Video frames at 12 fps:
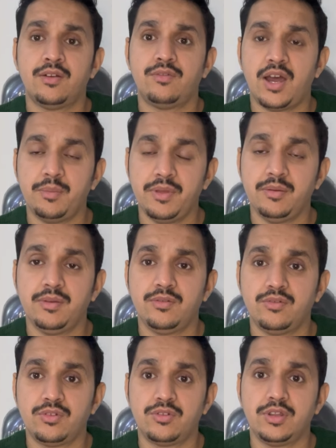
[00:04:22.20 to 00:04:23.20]
वहाँ पे
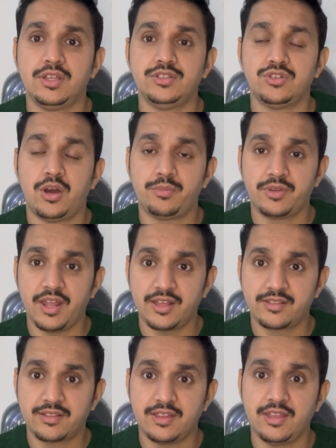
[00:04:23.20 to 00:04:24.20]
भी उन्होंने जॉब
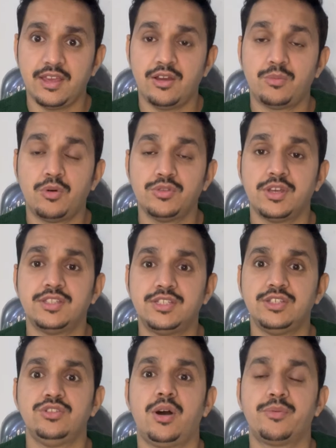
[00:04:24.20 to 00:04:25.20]
क्रैक्स किए हैं और बहुत
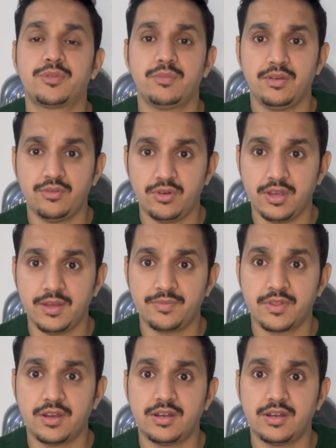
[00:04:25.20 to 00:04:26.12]
अच्छी जॉब्स में वो हैं